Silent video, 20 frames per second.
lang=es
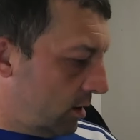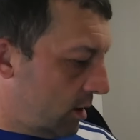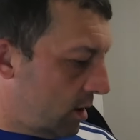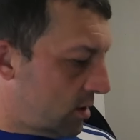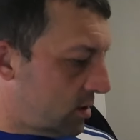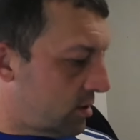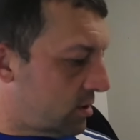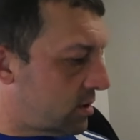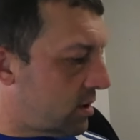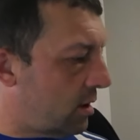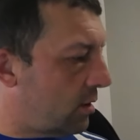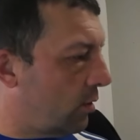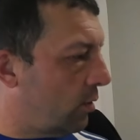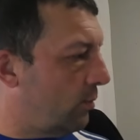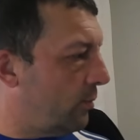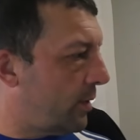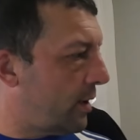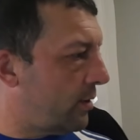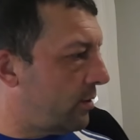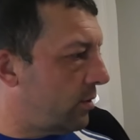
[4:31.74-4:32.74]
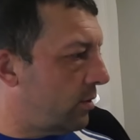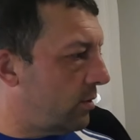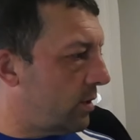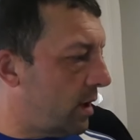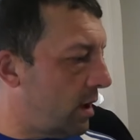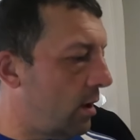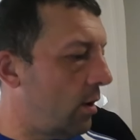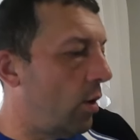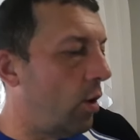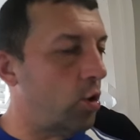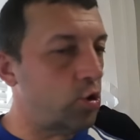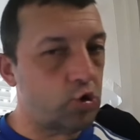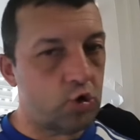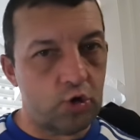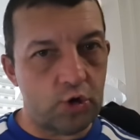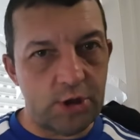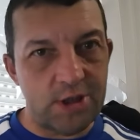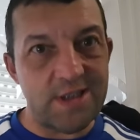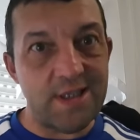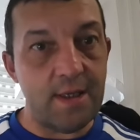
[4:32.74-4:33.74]
Estos tienen un precio de
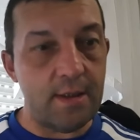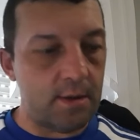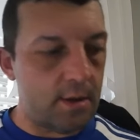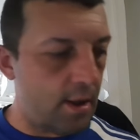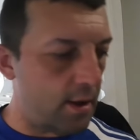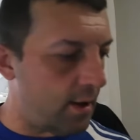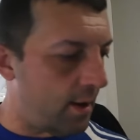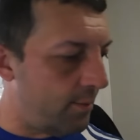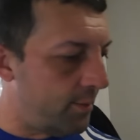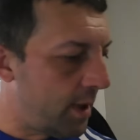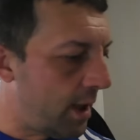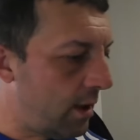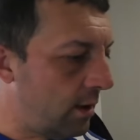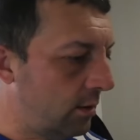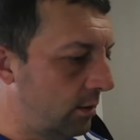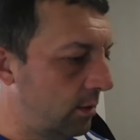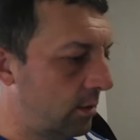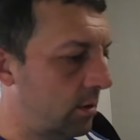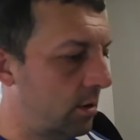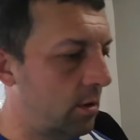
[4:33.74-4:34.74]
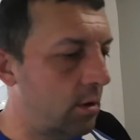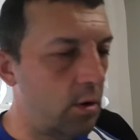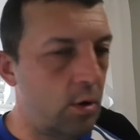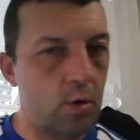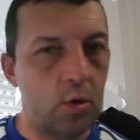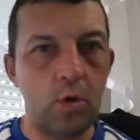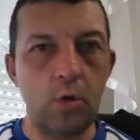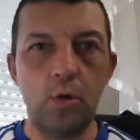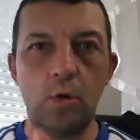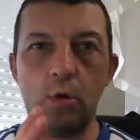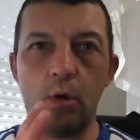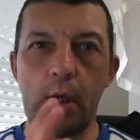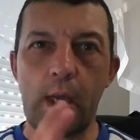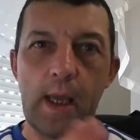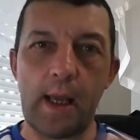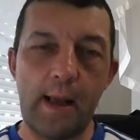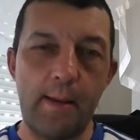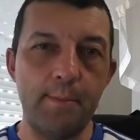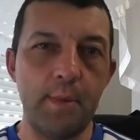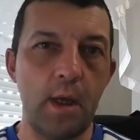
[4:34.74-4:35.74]
8,60 también. Lo
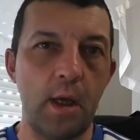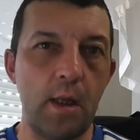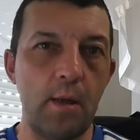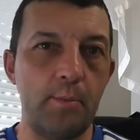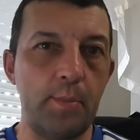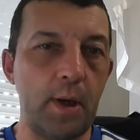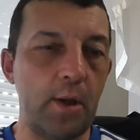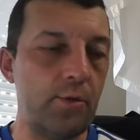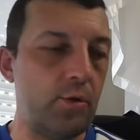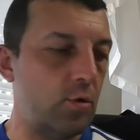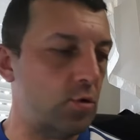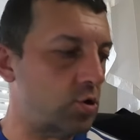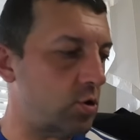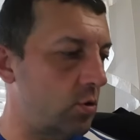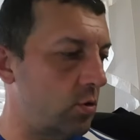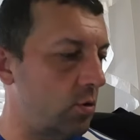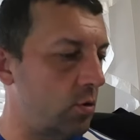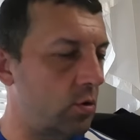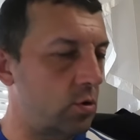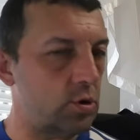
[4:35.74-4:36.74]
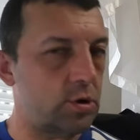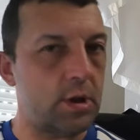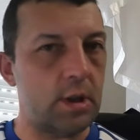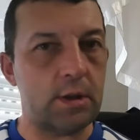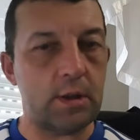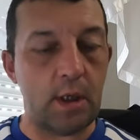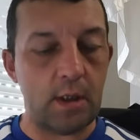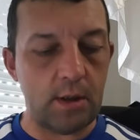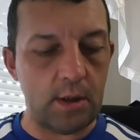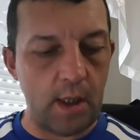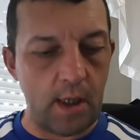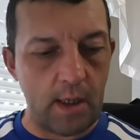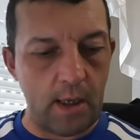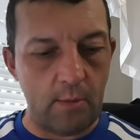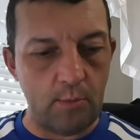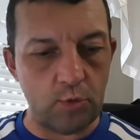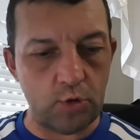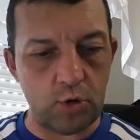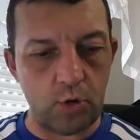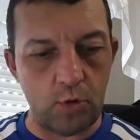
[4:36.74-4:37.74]
que cambian el precio son los de 30
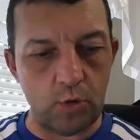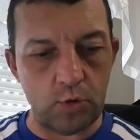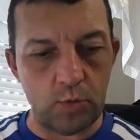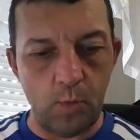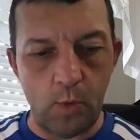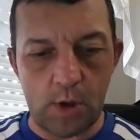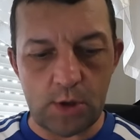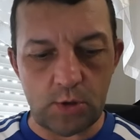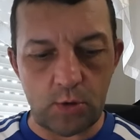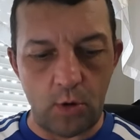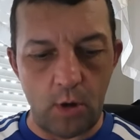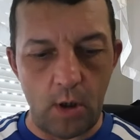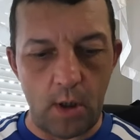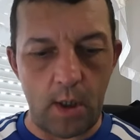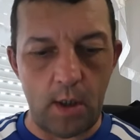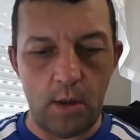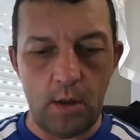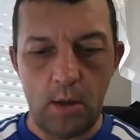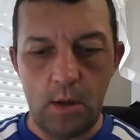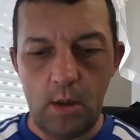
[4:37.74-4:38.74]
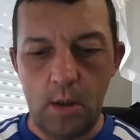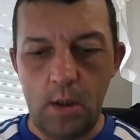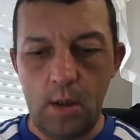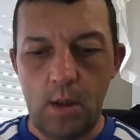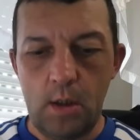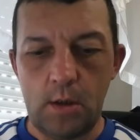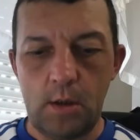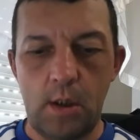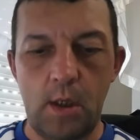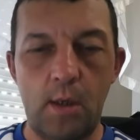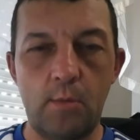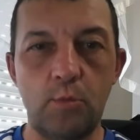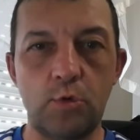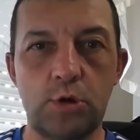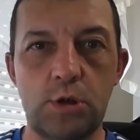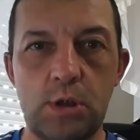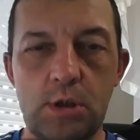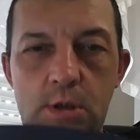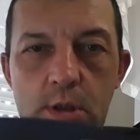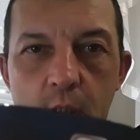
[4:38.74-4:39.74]
gramos que os muestro ahora.
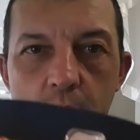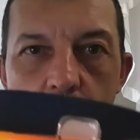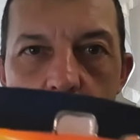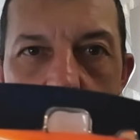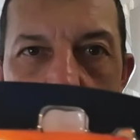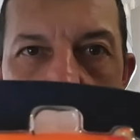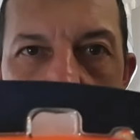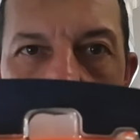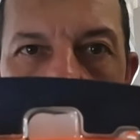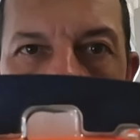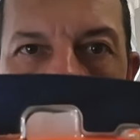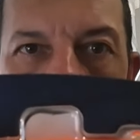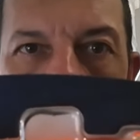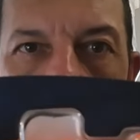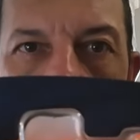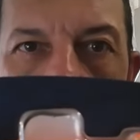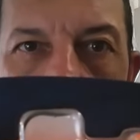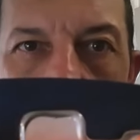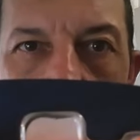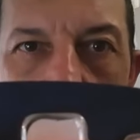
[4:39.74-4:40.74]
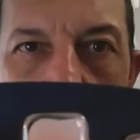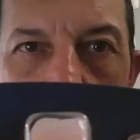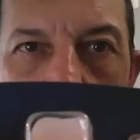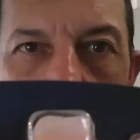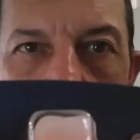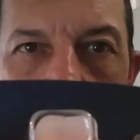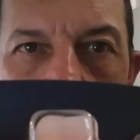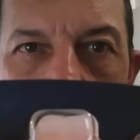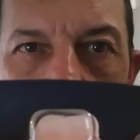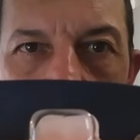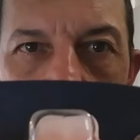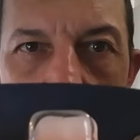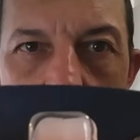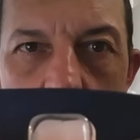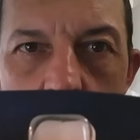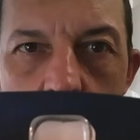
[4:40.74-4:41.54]
Tenemos este naranja y amarillo.